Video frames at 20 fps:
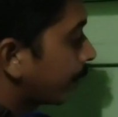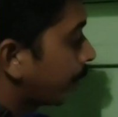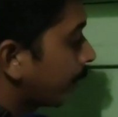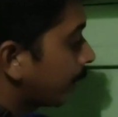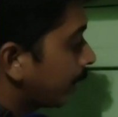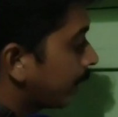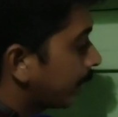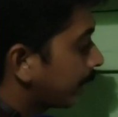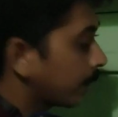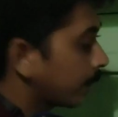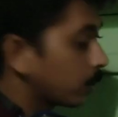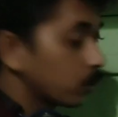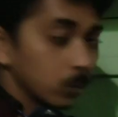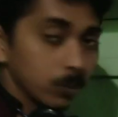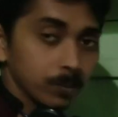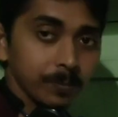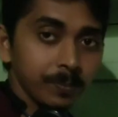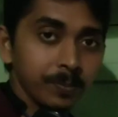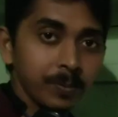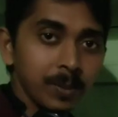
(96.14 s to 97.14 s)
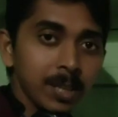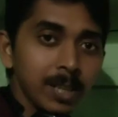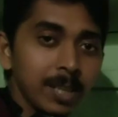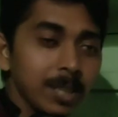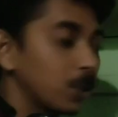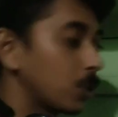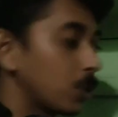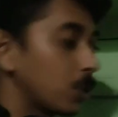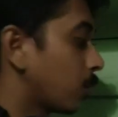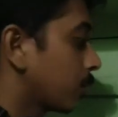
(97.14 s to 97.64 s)
একবার একে গুণ
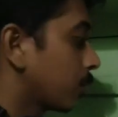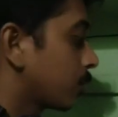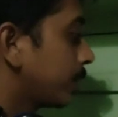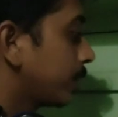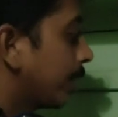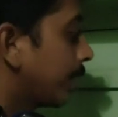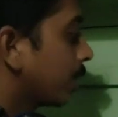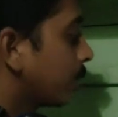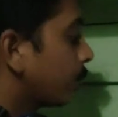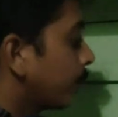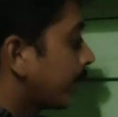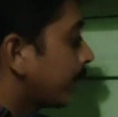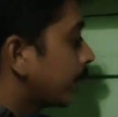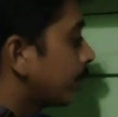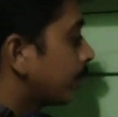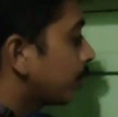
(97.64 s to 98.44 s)
তো নশো নিরানব্বইকে